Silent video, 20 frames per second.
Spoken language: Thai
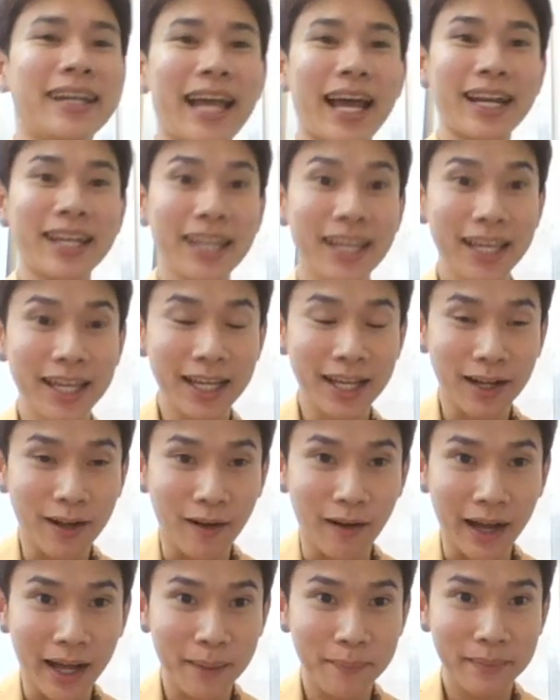หน้าที่ข
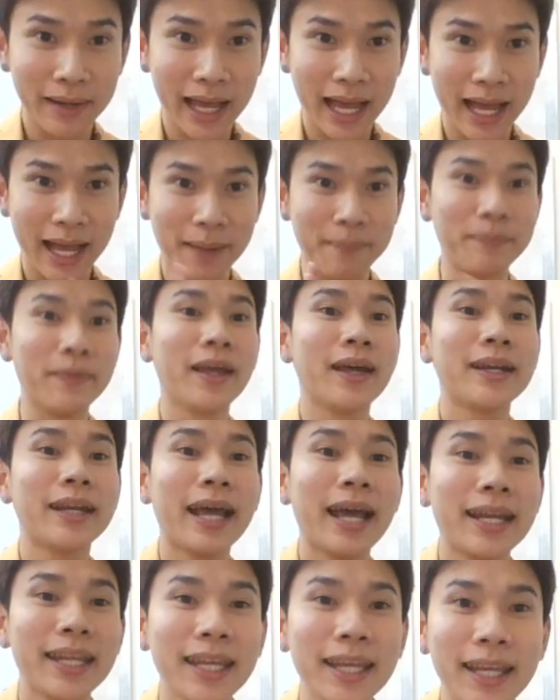องคำนาม ห
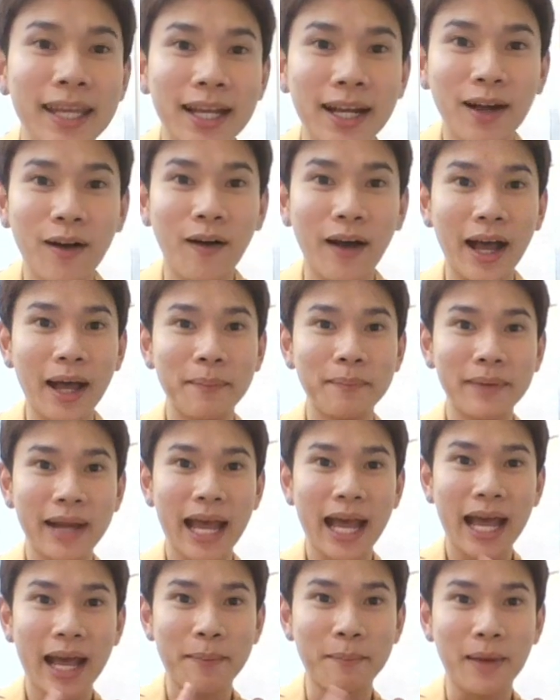น้าที่ของคำ
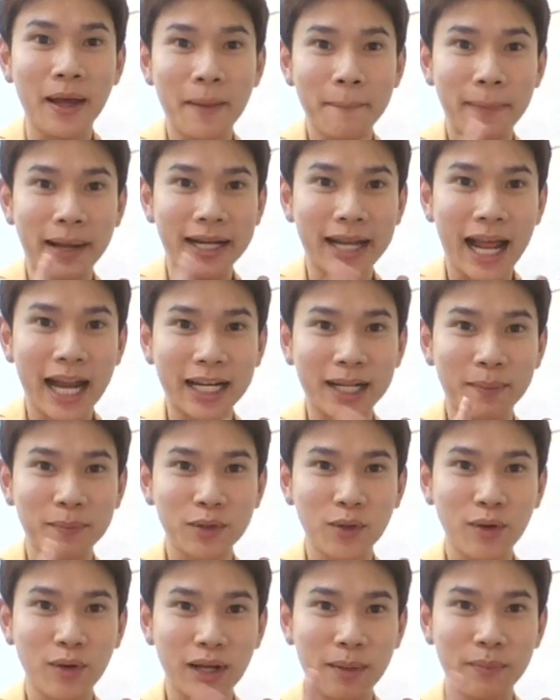นาม ประธาน
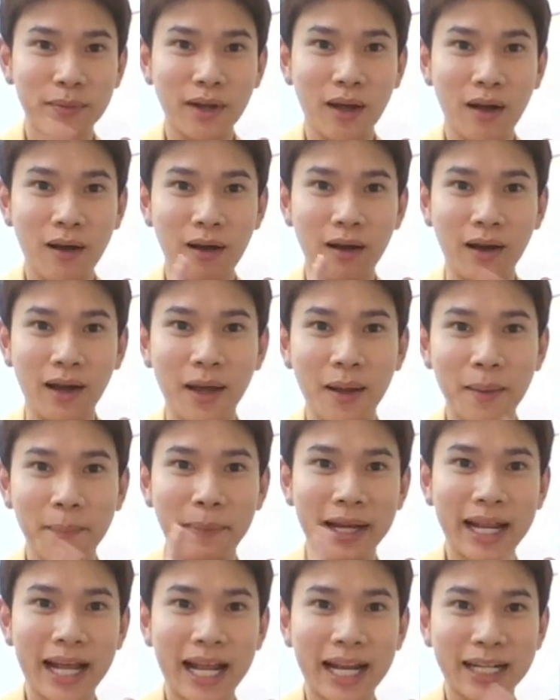กำตรงกำรอง ป
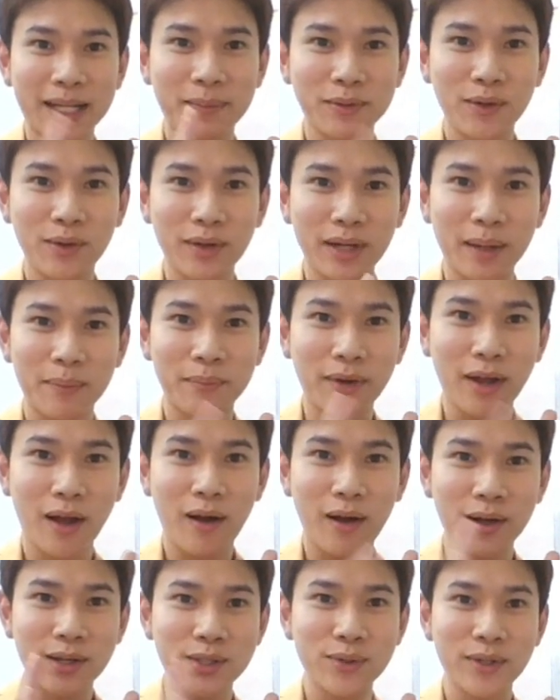ระธานกำตรงกำร
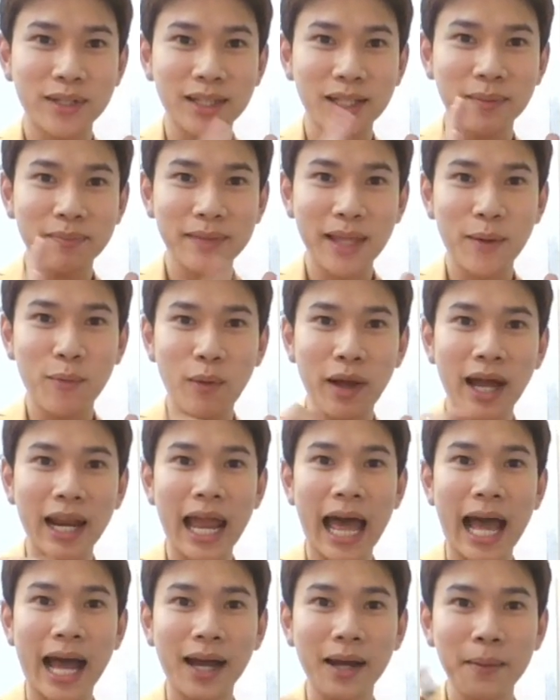อง ส่วนเติมเต็มว่าง
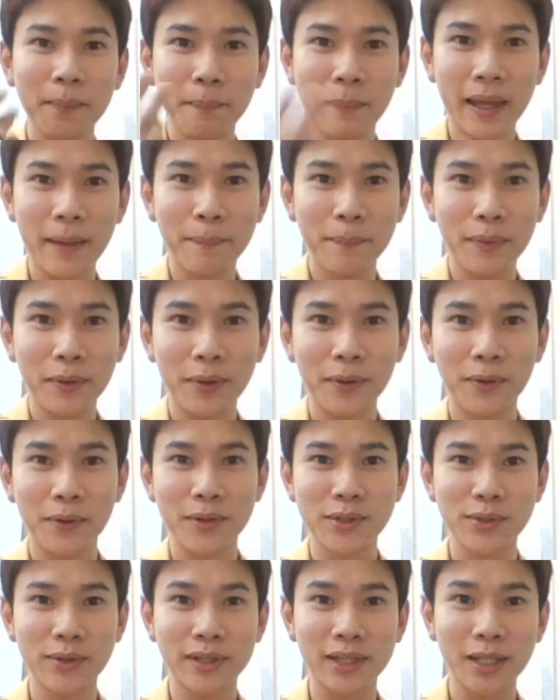หลังเพปโพ
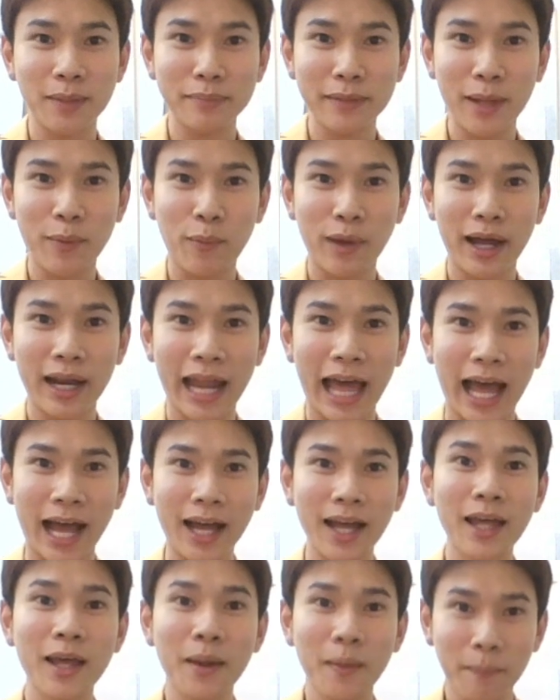ส่วนเติมเต็มว่างหลัง